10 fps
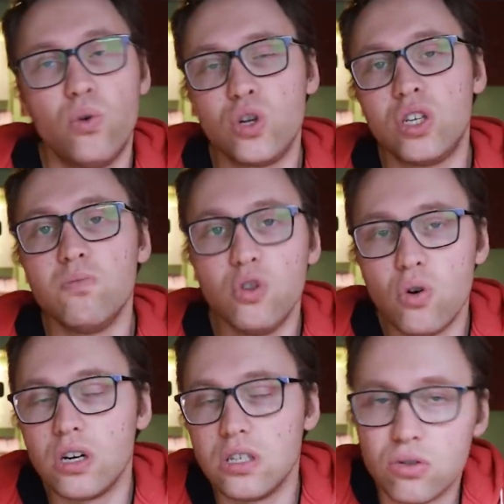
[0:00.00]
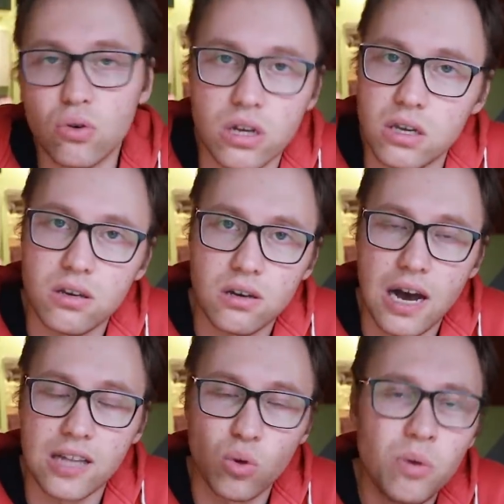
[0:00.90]
очень много историй
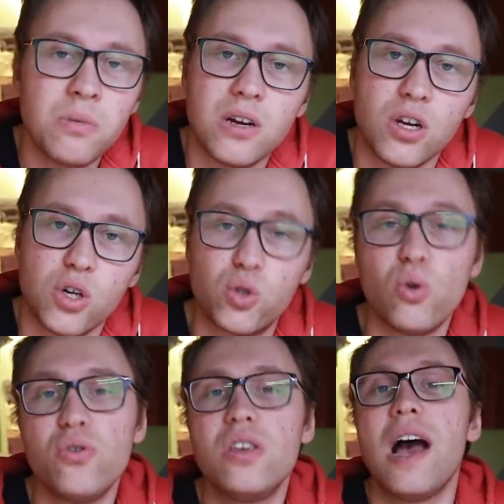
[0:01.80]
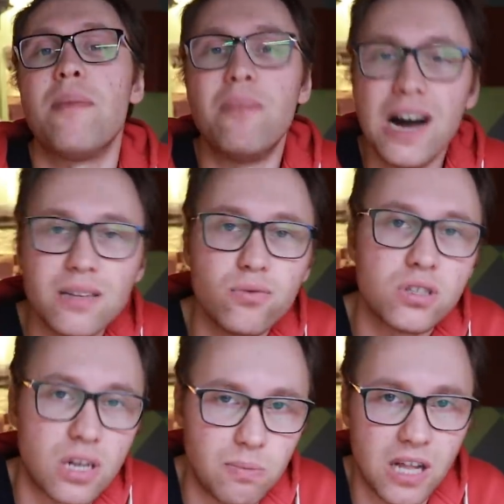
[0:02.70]
о том, что людей
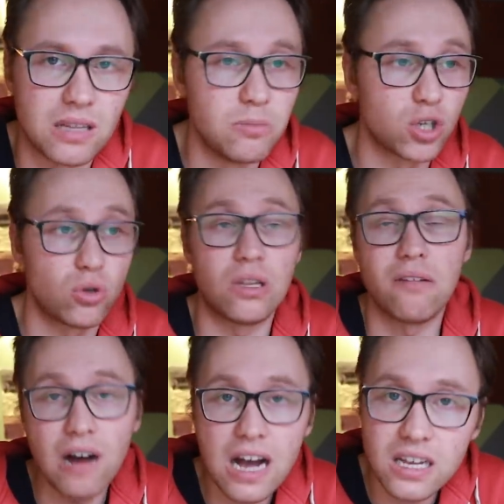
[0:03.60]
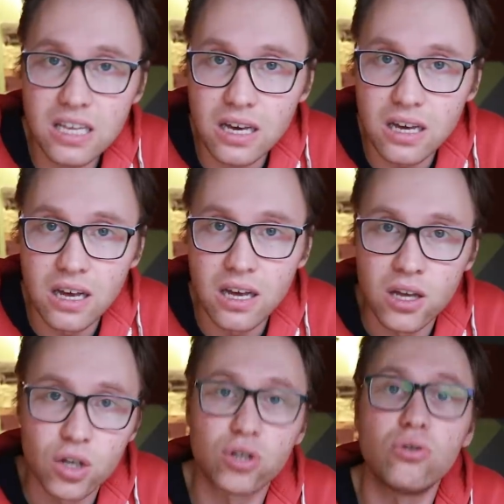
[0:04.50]
обманывают зарплатами, что на вахте,
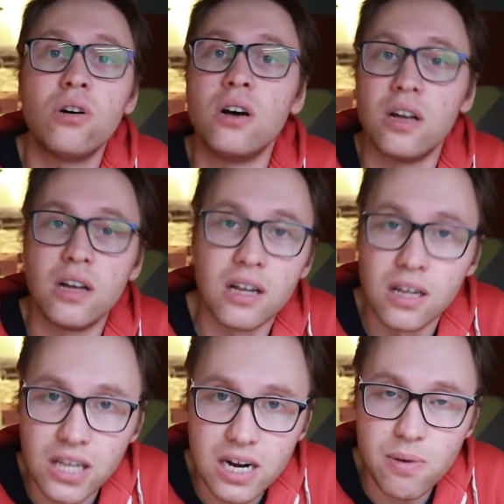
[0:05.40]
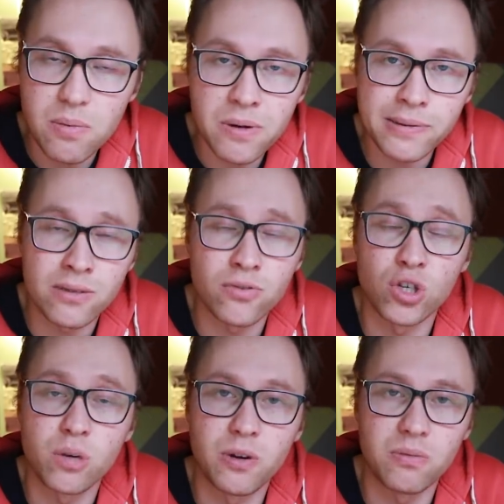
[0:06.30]
что на рыбообрабатывающих